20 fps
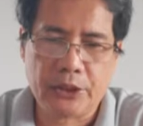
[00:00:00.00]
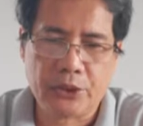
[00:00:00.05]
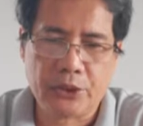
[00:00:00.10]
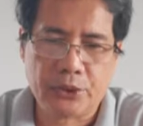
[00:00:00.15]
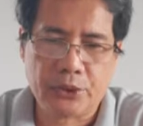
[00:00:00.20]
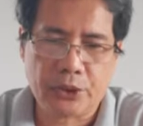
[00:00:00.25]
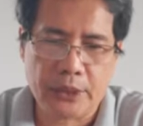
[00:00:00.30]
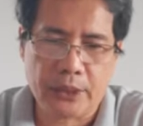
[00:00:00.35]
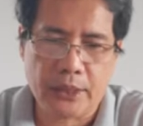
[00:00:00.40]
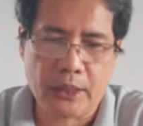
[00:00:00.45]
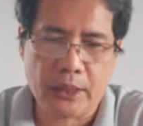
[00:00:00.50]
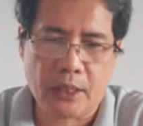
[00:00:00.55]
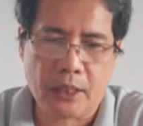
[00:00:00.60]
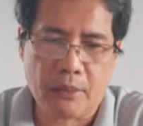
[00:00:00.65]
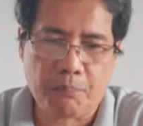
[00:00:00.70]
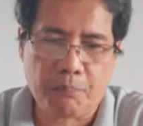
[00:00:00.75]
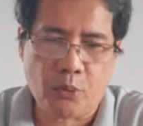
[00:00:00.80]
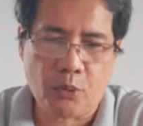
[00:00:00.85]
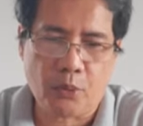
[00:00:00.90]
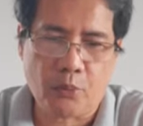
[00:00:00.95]
you seek a
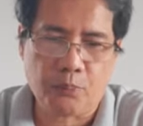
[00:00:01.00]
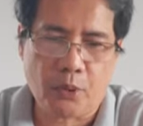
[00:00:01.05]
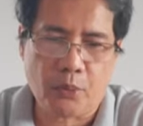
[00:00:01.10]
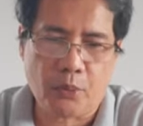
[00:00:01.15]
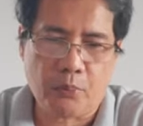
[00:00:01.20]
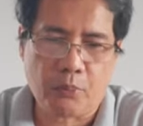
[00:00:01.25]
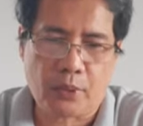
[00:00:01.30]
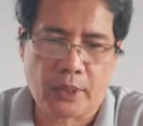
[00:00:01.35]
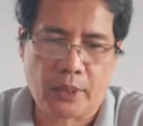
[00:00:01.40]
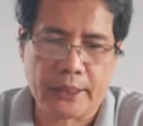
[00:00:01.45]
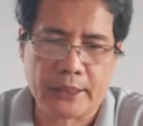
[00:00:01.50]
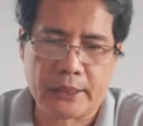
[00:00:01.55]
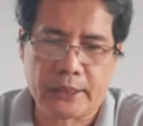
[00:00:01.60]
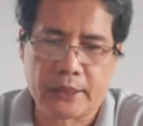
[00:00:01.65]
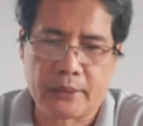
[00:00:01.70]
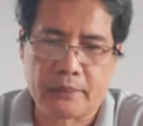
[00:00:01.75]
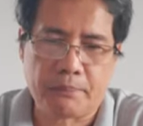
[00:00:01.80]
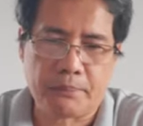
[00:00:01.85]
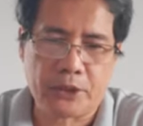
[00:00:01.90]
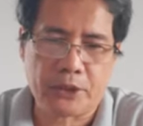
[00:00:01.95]
proof of Christ
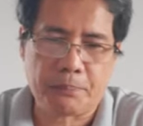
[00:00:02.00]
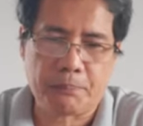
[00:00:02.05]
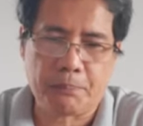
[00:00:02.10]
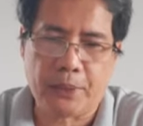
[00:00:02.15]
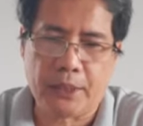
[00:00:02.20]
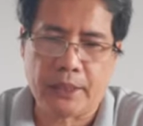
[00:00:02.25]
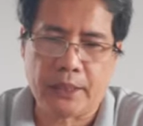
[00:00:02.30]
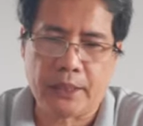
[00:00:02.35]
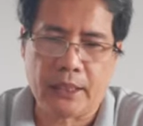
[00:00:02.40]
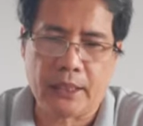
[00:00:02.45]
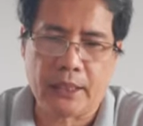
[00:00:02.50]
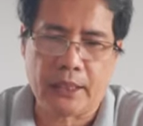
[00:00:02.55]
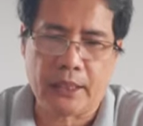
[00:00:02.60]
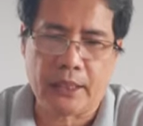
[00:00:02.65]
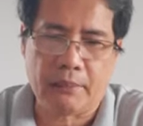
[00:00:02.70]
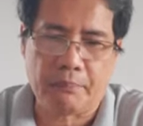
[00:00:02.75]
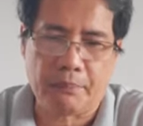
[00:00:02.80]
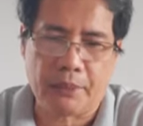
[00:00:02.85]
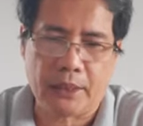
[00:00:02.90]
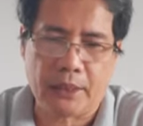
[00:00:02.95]
speaking
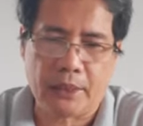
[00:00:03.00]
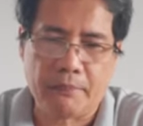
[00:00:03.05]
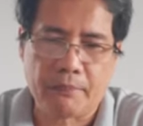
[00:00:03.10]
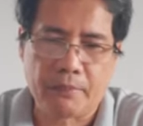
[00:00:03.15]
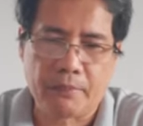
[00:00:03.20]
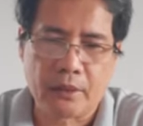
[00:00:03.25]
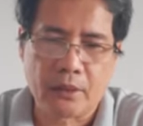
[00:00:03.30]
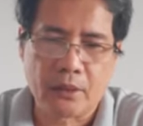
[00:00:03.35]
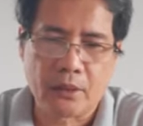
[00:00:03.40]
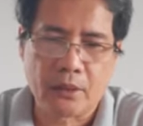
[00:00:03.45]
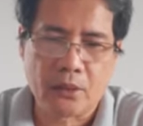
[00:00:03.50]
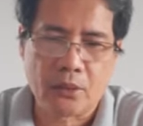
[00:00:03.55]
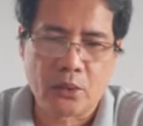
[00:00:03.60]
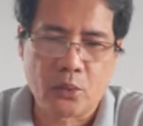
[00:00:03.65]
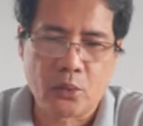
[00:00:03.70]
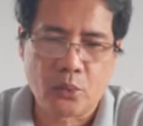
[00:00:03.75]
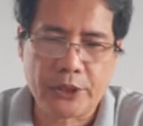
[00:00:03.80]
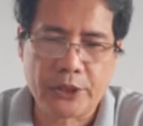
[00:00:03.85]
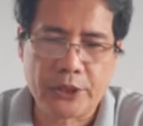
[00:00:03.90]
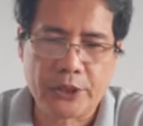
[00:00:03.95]
in me,
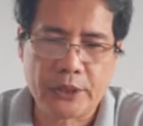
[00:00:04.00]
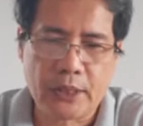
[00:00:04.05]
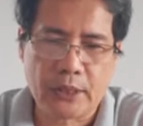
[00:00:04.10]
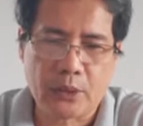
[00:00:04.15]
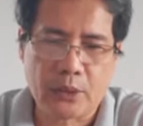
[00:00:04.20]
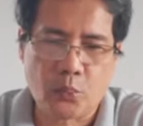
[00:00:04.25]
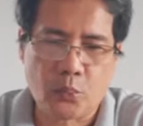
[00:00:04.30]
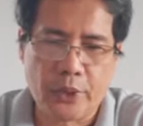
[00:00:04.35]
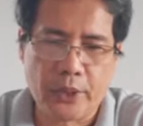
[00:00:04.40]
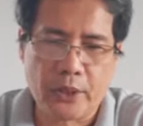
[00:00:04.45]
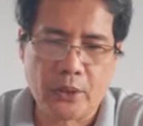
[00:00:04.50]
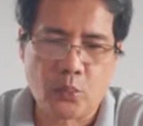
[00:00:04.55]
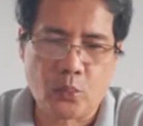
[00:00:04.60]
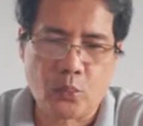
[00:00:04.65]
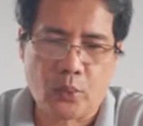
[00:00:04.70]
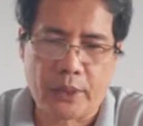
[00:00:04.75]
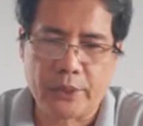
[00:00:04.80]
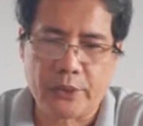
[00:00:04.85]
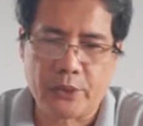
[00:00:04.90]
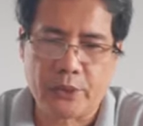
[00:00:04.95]
who is not weak
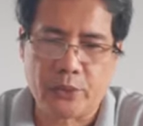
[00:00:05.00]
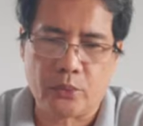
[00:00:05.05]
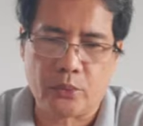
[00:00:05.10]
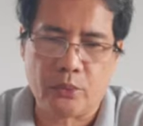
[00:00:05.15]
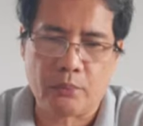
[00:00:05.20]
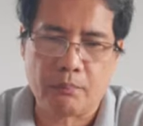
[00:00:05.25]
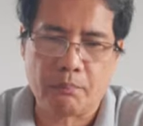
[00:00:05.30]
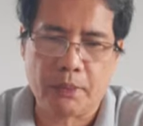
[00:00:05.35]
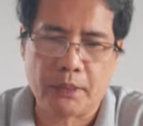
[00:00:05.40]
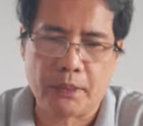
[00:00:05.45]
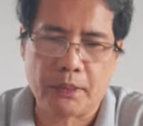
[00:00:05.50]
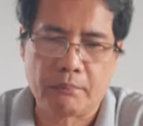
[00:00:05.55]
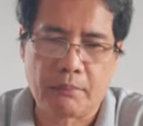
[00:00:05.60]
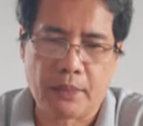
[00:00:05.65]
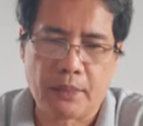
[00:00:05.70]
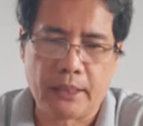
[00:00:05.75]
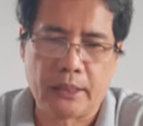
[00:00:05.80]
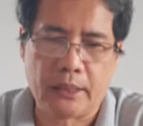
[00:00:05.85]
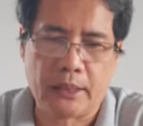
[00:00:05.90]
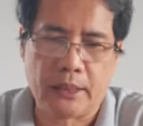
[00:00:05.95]
toward you, but
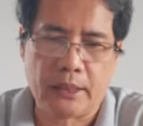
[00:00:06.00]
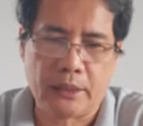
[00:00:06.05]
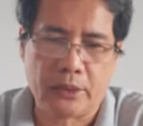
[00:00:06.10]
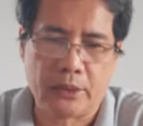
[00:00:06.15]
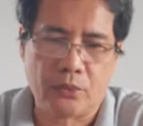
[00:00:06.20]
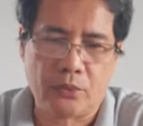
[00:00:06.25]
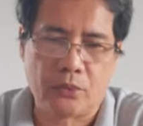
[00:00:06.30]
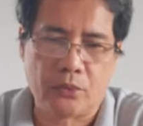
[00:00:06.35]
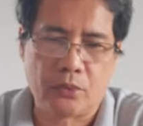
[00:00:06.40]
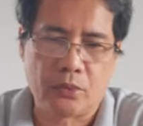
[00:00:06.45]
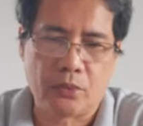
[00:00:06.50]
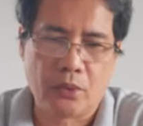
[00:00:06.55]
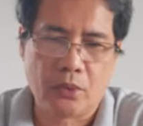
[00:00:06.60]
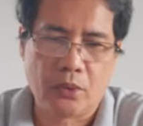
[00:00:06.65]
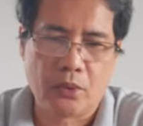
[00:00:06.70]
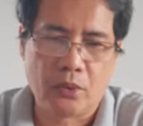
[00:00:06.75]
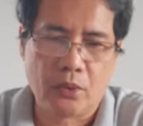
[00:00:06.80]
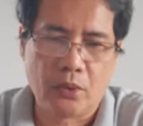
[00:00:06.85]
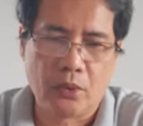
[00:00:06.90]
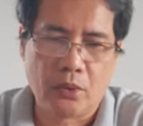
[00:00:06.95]
mighty in you.
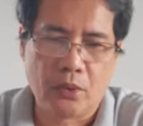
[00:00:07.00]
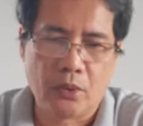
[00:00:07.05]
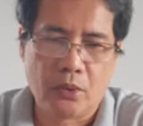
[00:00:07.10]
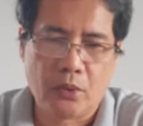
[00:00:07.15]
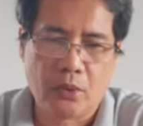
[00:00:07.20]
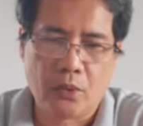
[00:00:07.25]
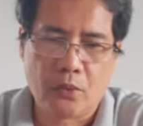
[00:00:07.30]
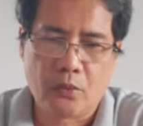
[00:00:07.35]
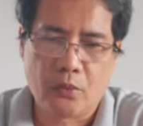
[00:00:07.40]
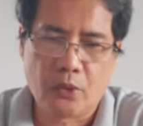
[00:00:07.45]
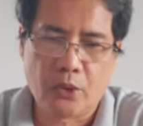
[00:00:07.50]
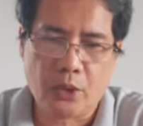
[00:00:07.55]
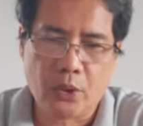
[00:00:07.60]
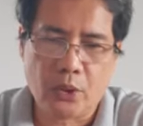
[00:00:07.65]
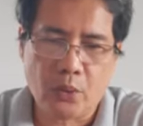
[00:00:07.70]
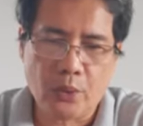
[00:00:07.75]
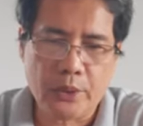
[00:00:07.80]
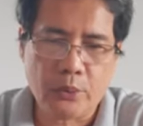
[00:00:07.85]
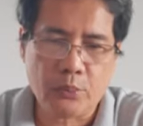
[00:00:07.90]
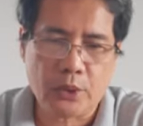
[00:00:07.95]
For
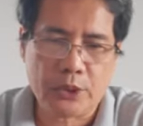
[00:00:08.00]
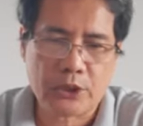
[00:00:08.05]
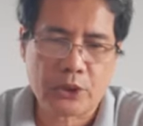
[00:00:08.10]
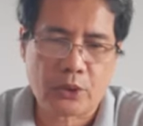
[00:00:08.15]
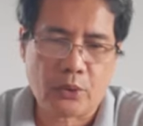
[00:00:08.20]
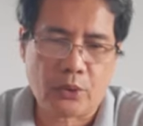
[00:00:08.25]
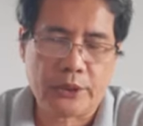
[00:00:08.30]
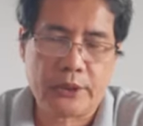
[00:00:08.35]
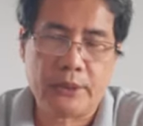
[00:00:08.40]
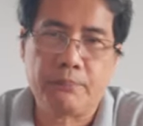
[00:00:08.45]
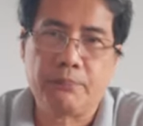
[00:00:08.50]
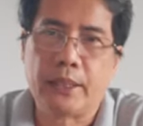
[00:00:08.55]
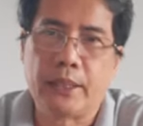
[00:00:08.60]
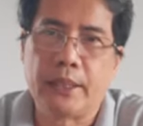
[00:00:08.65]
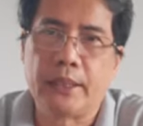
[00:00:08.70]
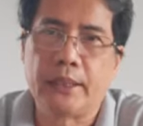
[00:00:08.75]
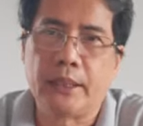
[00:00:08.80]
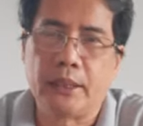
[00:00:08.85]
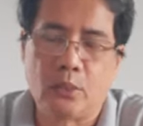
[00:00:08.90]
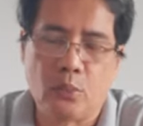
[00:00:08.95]
though he was
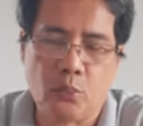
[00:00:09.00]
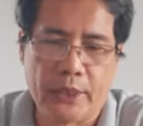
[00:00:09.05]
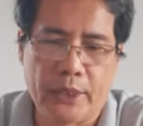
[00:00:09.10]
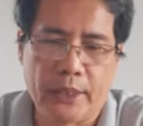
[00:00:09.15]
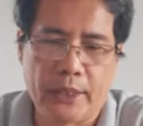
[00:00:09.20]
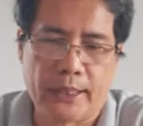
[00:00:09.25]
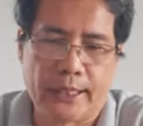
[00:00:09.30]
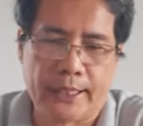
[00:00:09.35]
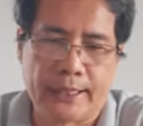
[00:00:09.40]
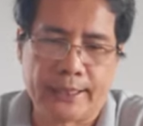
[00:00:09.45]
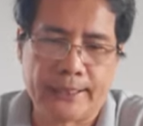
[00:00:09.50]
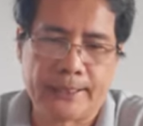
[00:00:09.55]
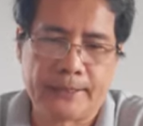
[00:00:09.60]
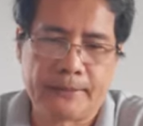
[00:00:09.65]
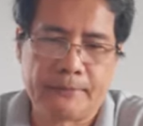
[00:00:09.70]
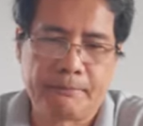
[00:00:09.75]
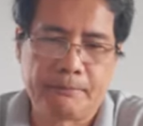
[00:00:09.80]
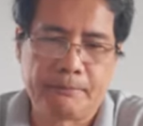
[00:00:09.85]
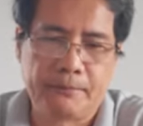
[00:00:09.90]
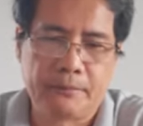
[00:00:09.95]
crucified in weakness,
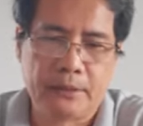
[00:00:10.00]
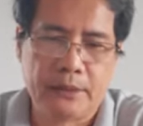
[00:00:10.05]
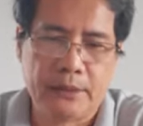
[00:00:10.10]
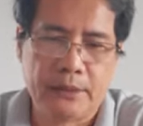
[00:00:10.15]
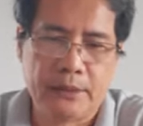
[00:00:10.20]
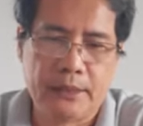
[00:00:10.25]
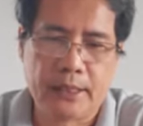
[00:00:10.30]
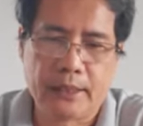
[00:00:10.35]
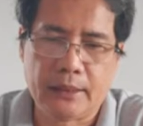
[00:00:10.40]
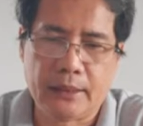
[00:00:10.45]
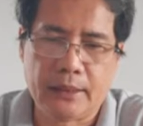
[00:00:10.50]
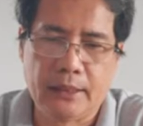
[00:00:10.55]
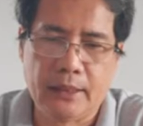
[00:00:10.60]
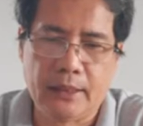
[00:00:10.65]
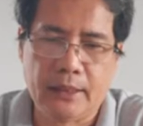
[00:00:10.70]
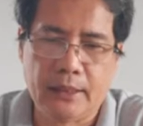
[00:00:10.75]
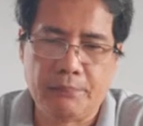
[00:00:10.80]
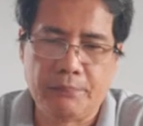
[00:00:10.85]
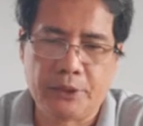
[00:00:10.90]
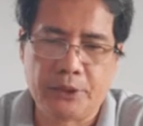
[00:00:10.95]
yet he
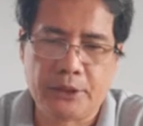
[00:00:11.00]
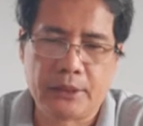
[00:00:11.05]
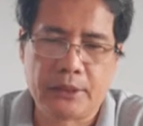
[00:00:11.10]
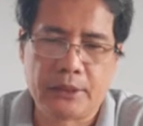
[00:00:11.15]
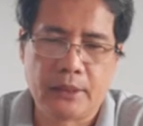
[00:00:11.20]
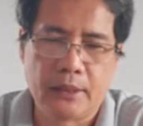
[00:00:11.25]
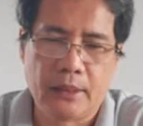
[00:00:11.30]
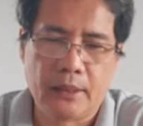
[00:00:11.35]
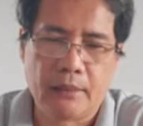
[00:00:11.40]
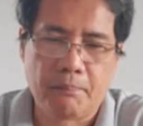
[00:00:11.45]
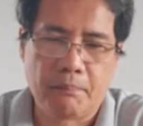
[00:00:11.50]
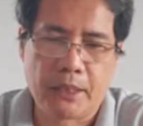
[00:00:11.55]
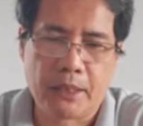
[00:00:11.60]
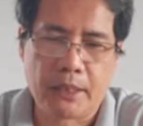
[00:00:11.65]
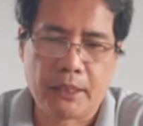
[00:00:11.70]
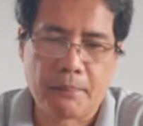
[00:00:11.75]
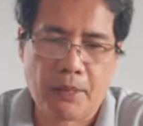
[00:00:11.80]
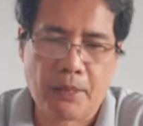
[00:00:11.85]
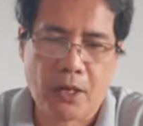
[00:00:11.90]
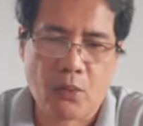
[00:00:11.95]
lives by
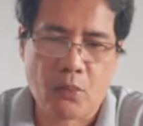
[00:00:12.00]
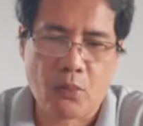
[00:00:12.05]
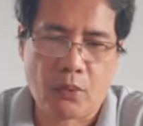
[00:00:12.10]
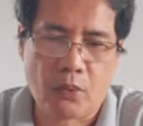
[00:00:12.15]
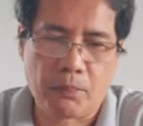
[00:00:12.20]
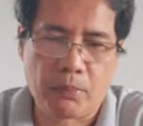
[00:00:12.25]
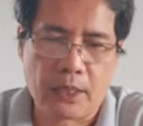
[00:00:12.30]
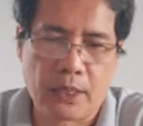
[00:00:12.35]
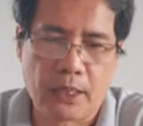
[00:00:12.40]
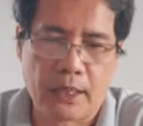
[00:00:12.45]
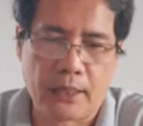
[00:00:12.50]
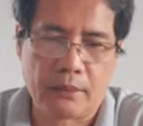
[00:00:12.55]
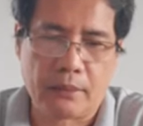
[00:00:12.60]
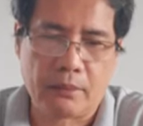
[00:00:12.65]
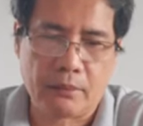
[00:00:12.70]
the power of God.